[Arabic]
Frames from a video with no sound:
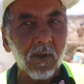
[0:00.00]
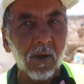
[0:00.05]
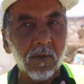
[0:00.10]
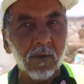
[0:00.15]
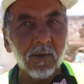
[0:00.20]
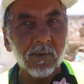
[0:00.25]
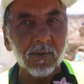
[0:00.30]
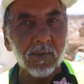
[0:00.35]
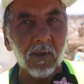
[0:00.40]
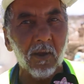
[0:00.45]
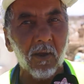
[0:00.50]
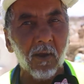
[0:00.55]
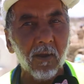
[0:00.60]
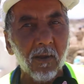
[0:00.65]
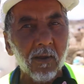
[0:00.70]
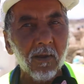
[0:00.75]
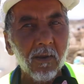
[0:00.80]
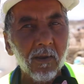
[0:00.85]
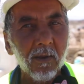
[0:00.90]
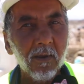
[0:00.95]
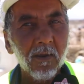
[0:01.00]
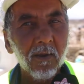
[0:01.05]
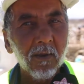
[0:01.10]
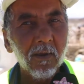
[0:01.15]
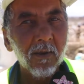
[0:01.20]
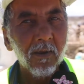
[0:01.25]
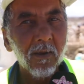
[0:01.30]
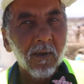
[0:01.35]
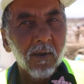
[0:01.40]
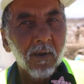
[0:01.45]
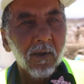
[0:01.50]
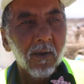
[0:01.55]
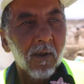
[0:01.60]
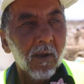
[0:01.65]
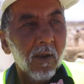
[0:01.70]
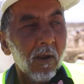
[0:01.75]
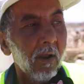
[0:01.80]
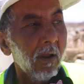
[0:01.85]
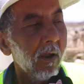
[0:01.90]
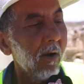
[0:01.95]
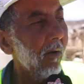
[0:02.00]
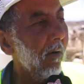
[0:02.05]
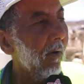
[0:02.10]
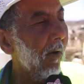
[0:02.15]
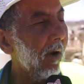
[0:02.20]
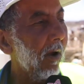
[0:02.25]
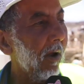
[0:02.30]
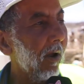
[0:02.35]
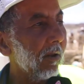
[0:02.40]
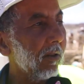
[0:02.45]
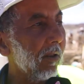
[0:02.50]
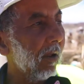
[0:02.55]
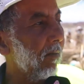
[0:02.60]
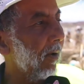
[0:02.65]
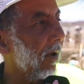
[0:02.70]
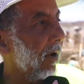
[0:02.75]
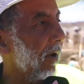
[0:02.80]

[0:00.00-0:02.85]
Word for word: كان ديك الساعه ودابا